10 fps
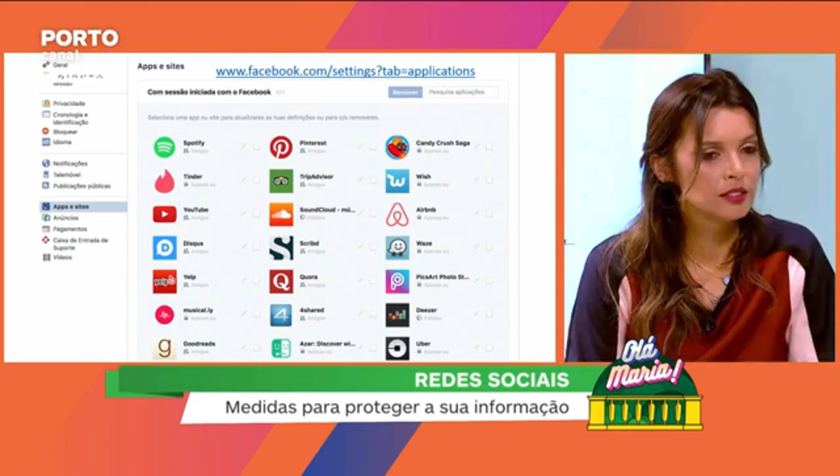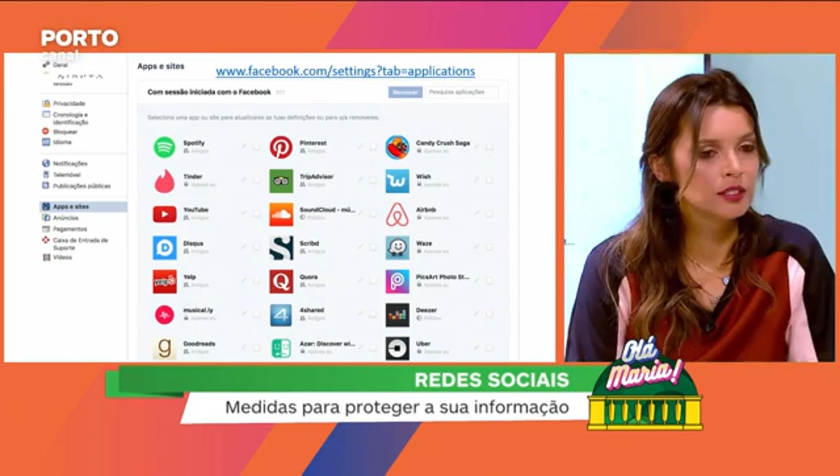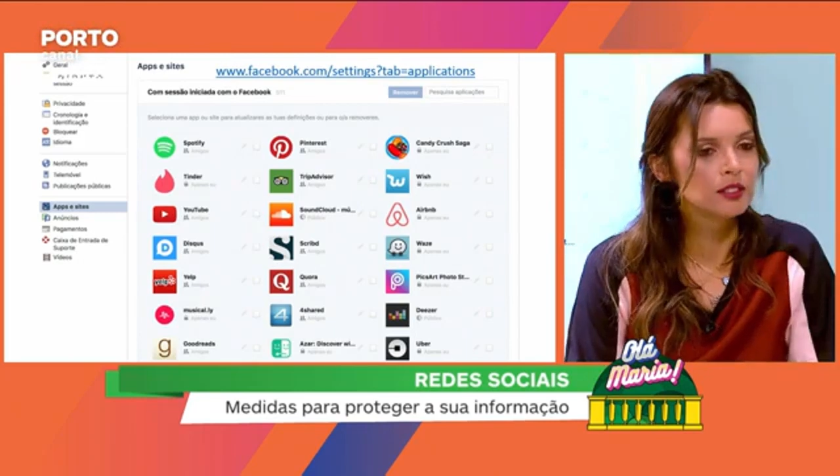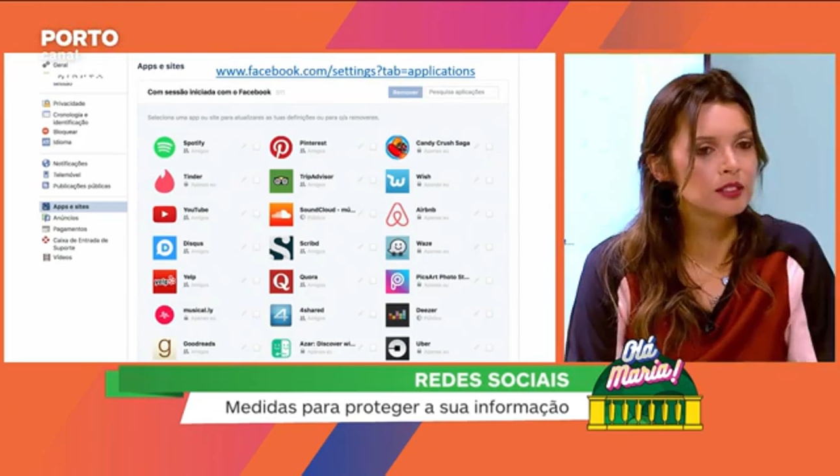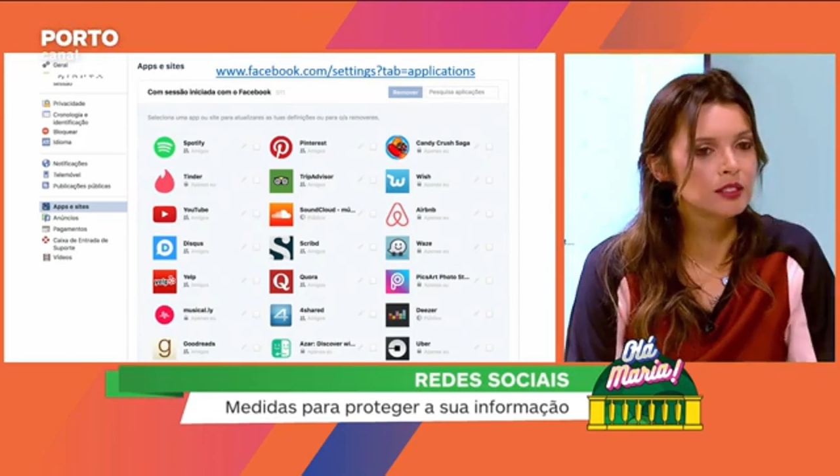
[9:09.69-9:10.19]

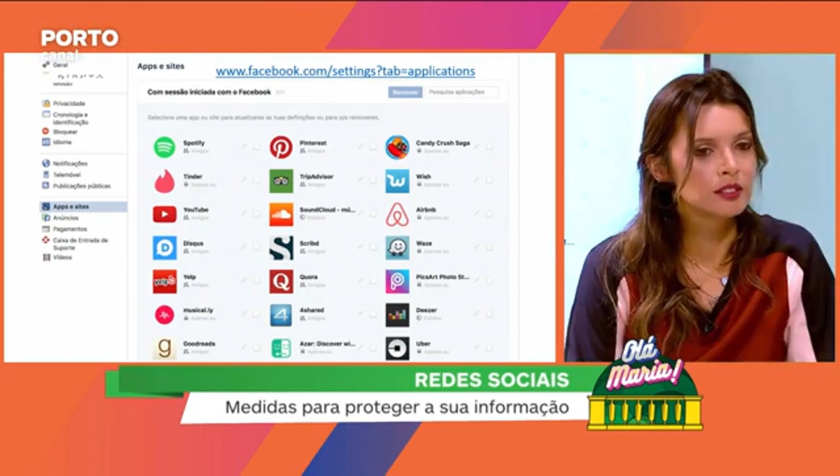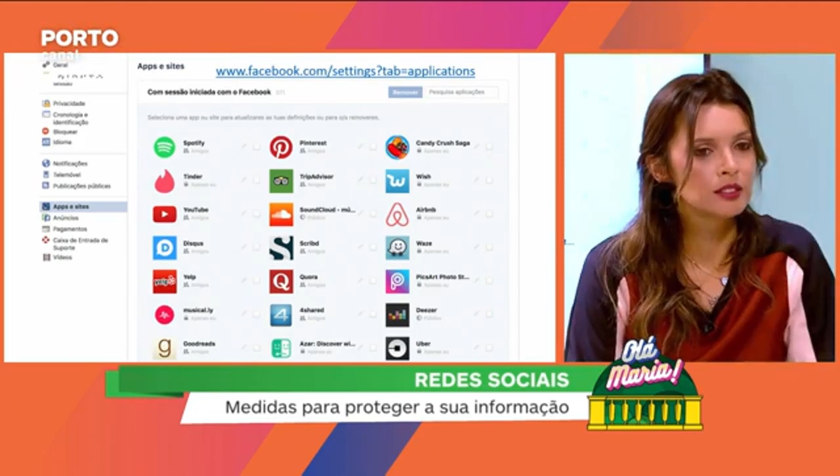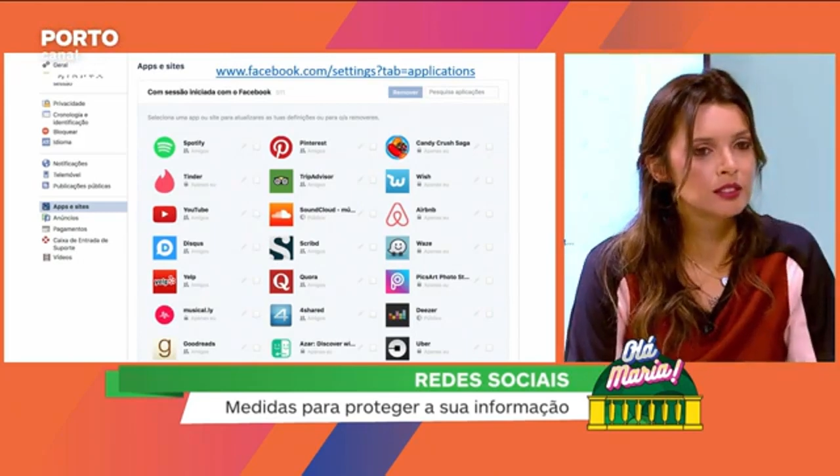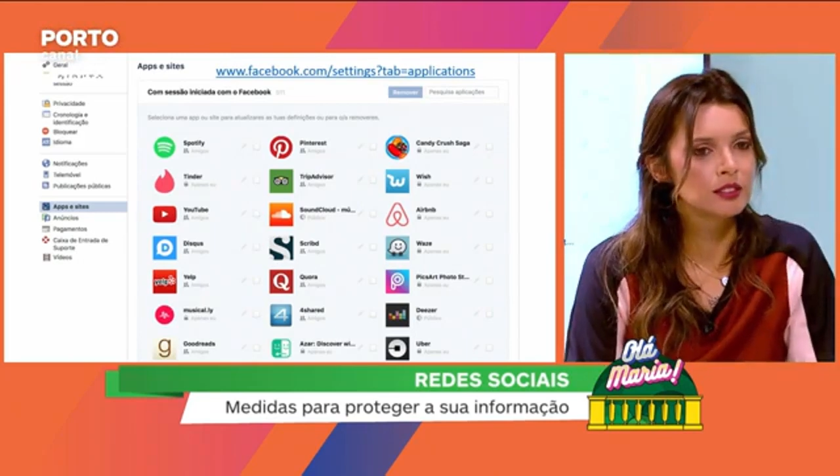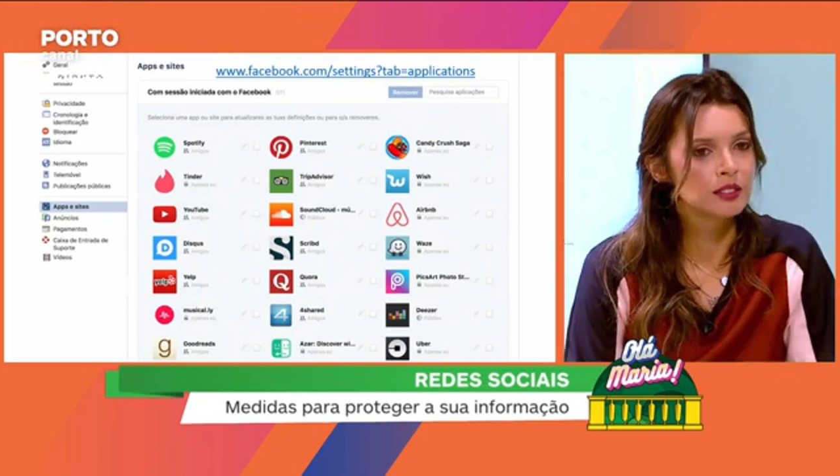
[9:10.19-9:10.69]

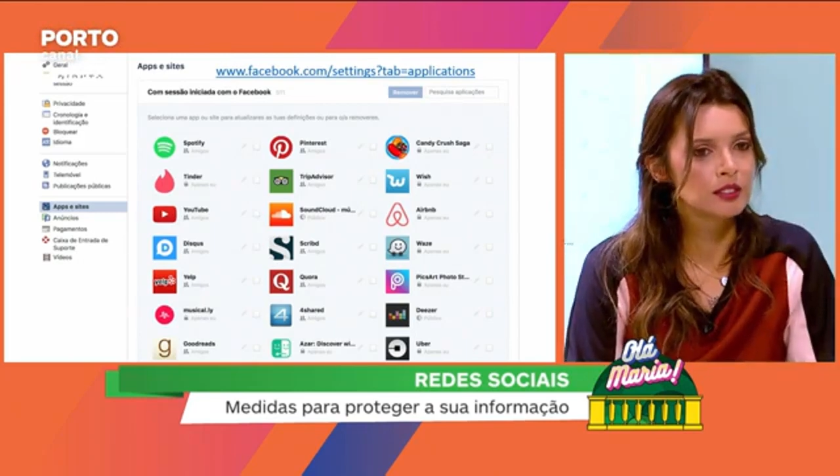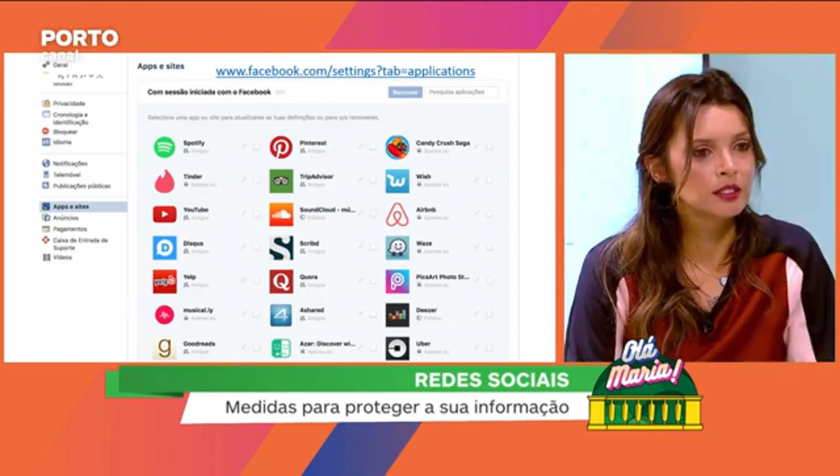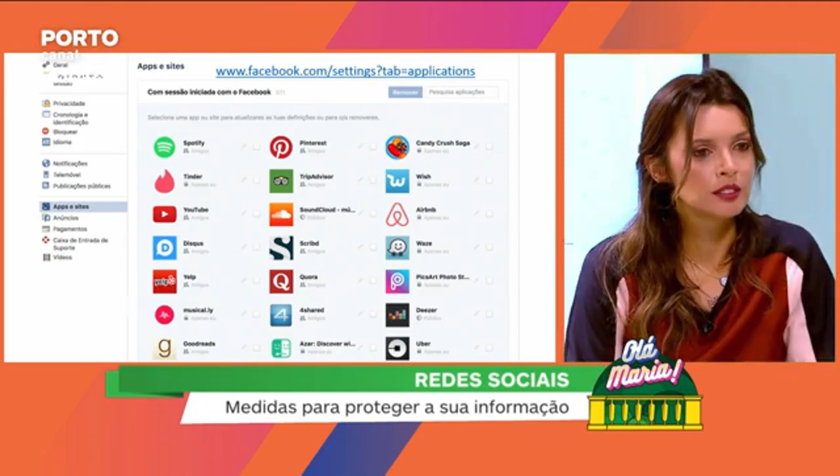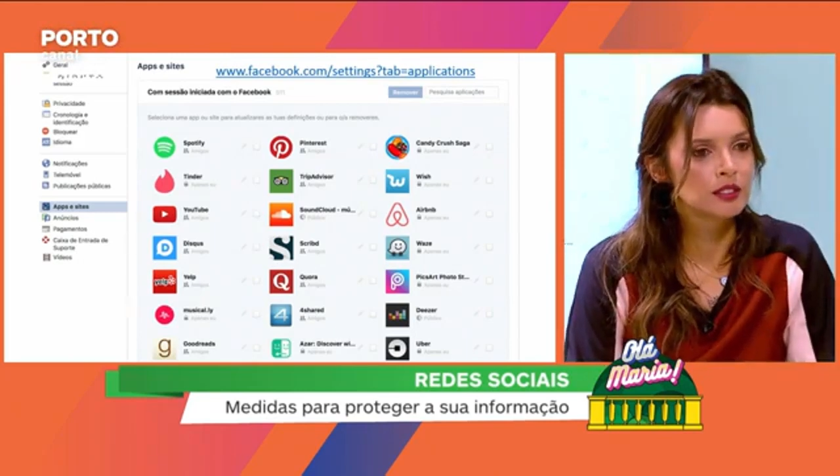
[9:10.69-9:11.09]
uh, que sejam estranhas.